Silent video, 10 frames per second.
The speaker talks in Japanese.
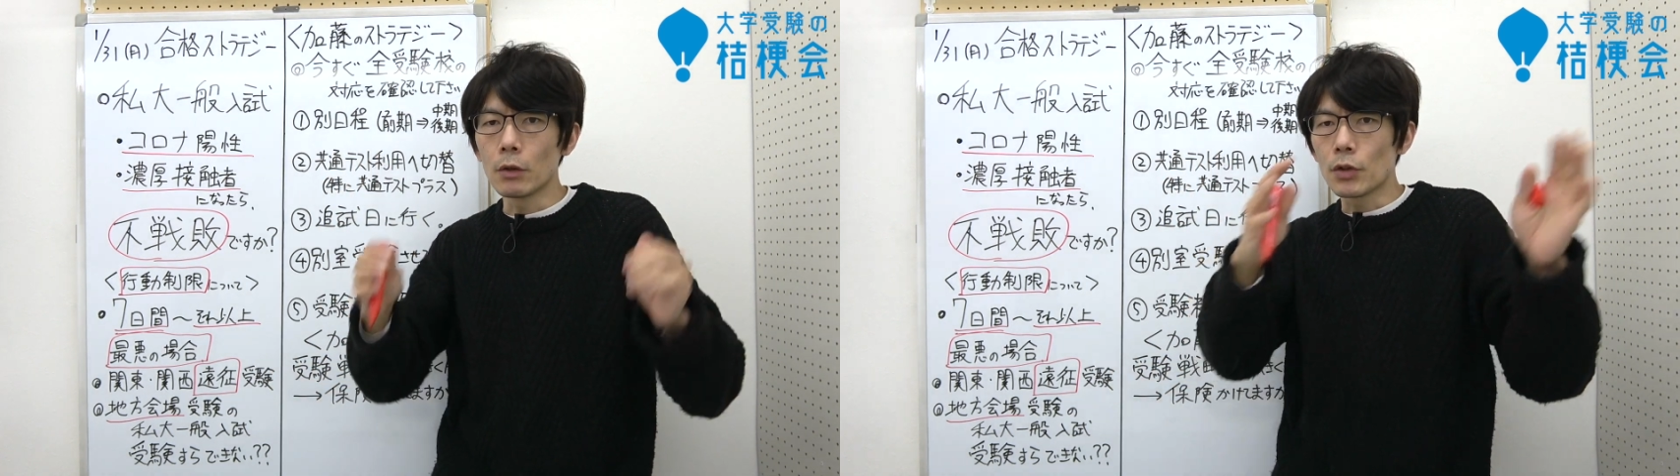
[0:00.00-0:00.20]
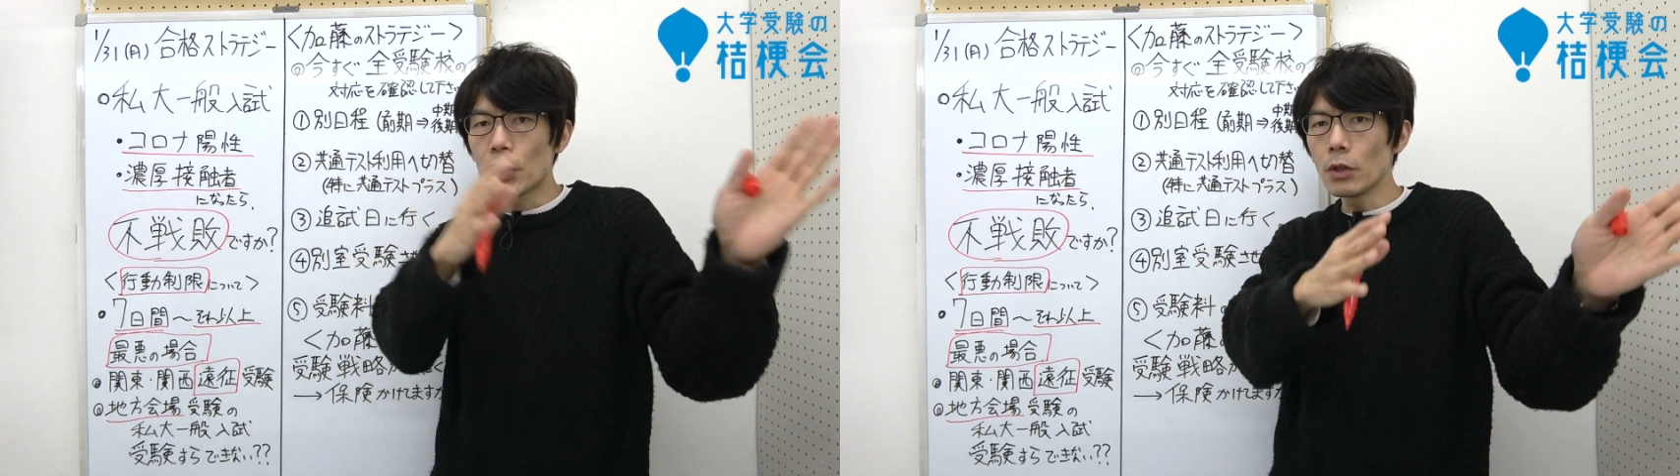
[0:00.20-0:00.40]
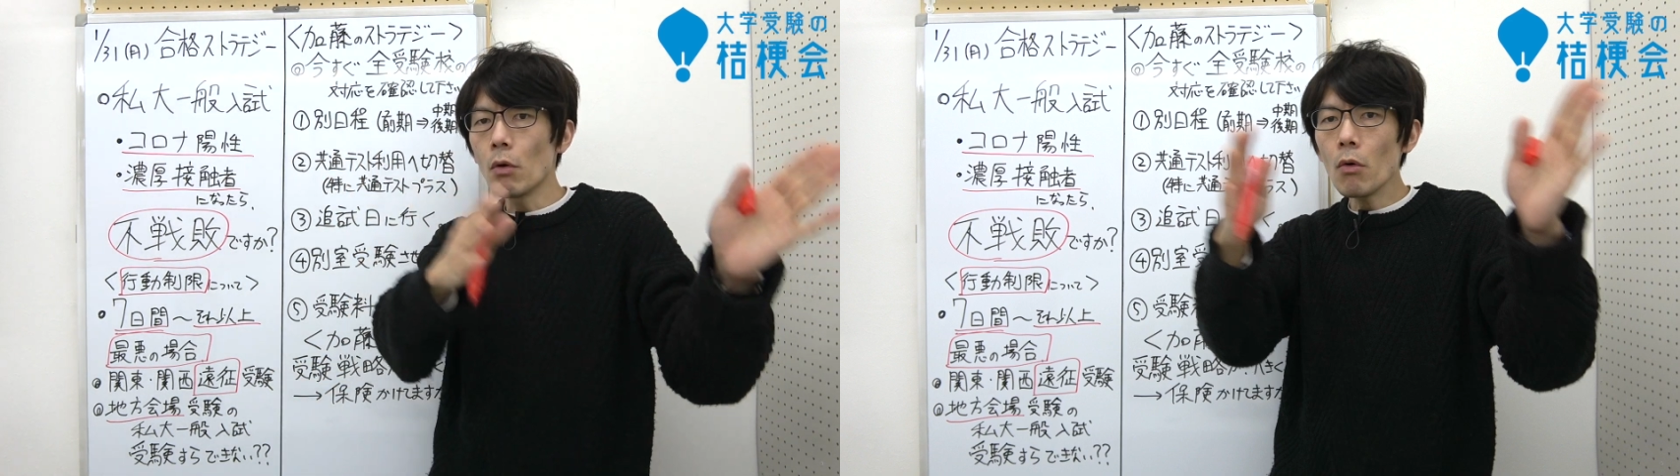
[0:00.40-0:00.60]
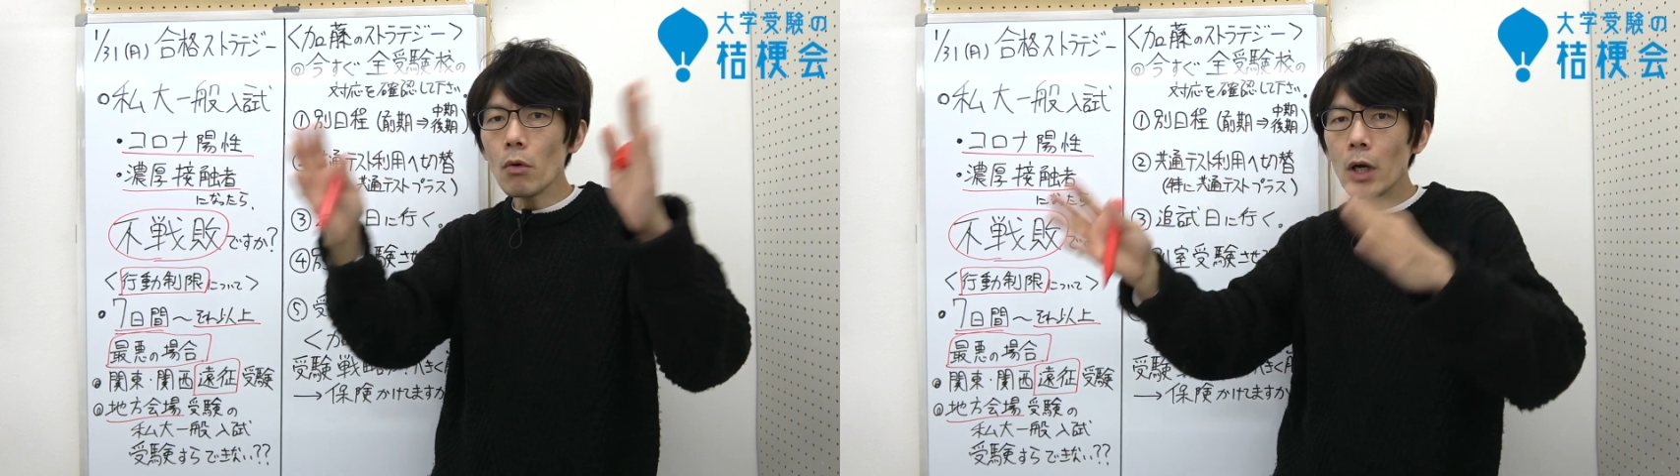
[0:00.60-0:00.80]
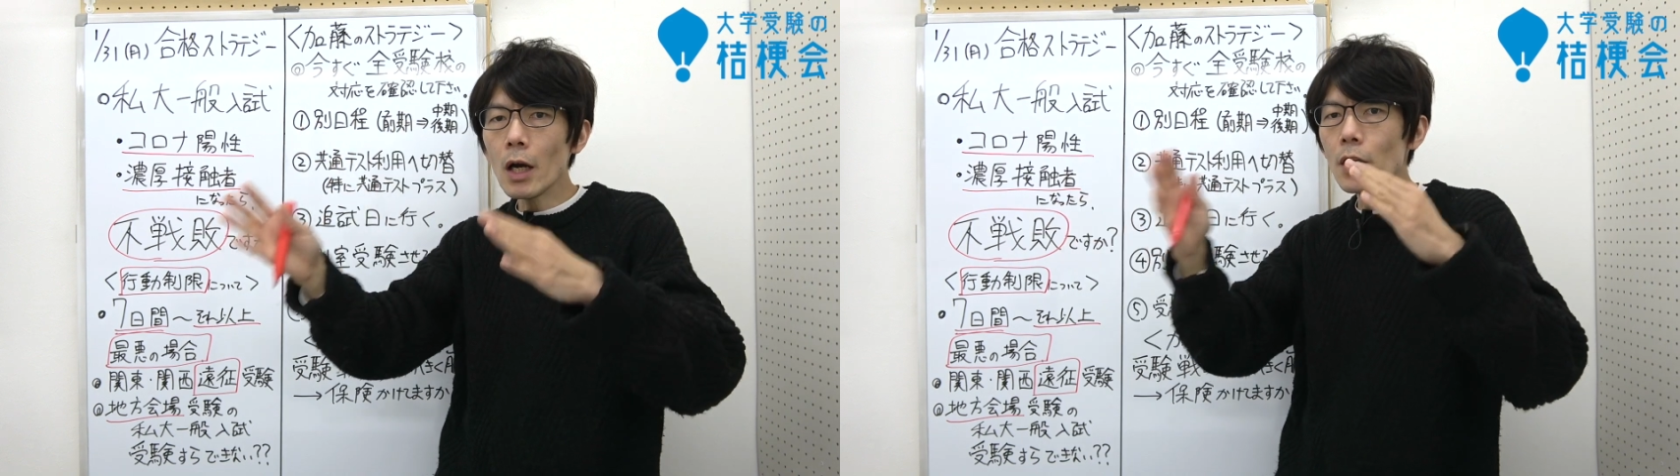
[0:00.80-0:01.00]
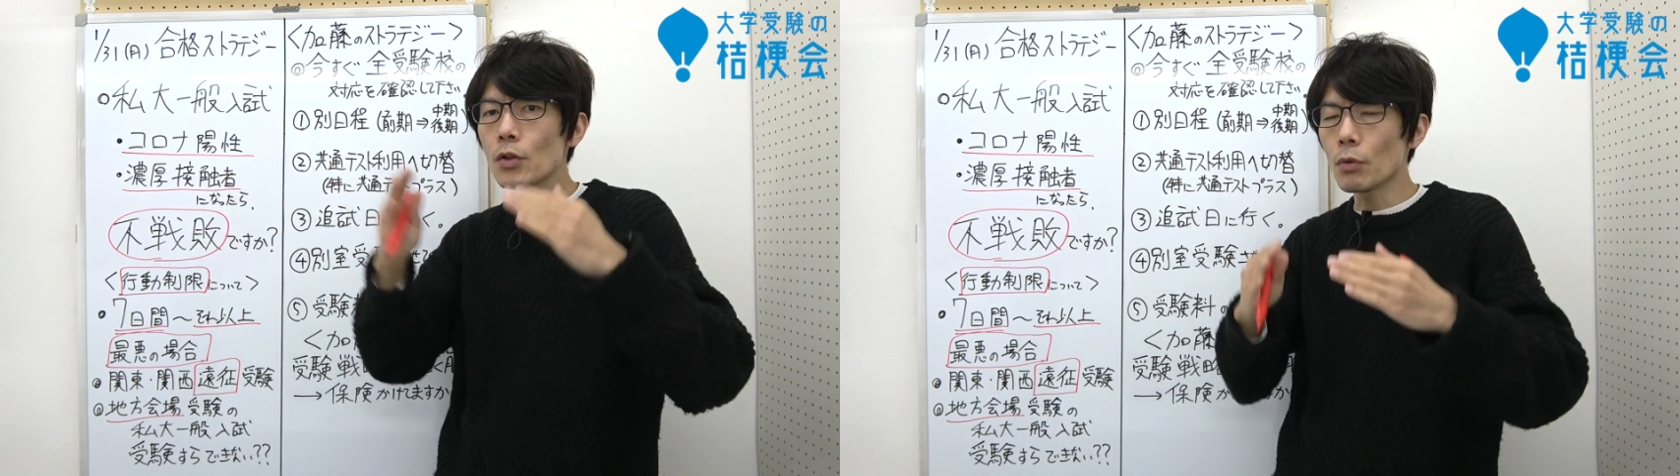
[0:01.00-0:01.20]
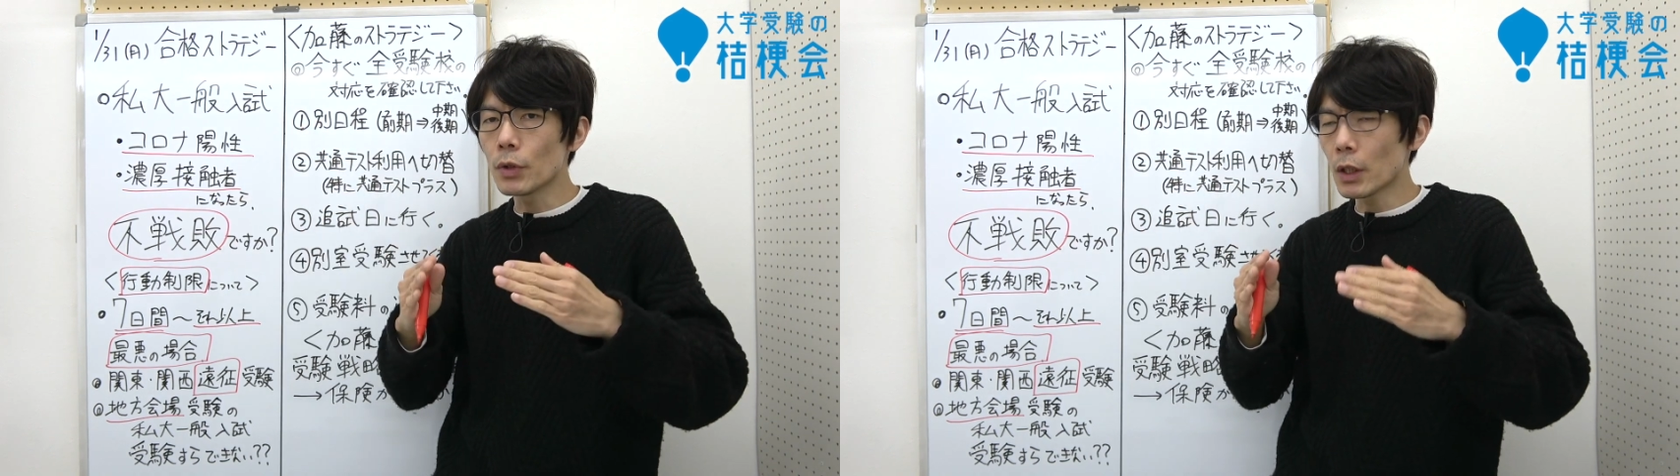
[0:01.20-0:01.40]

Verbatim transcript: いる地方会場